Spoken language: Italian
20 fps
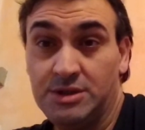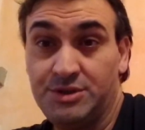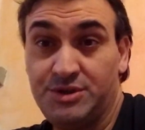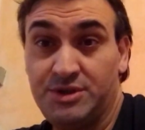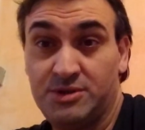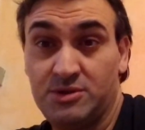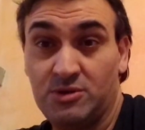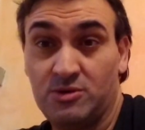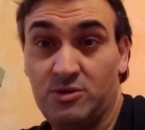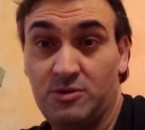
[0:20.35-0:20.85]

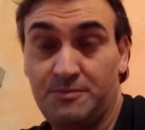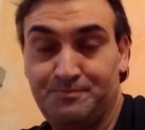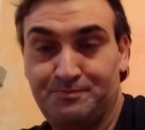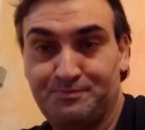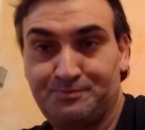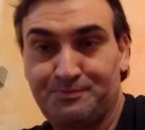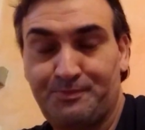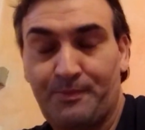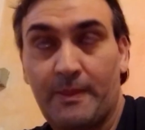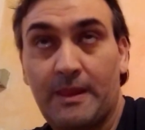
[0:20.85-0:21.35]
Ci
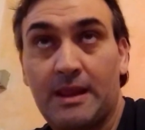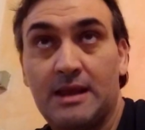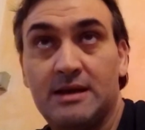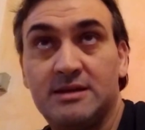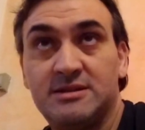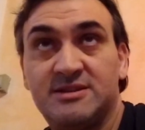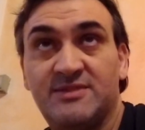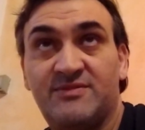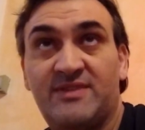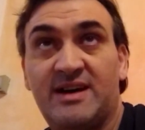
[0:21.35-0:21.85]
sono
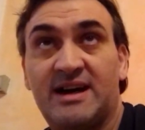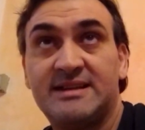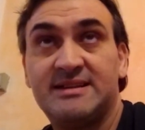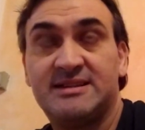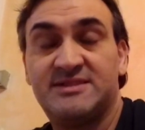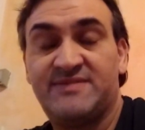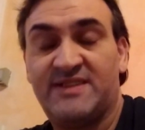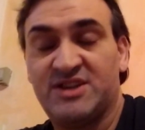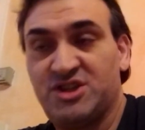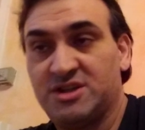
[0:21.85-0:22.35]

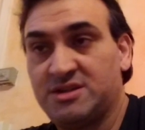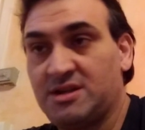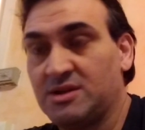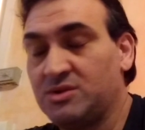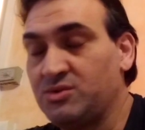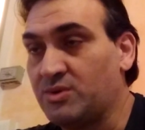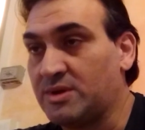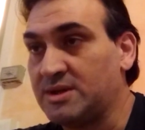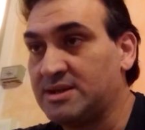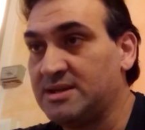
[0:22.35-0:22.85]
varie
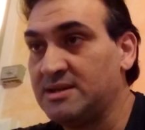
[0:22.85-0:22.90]
sfaccettature.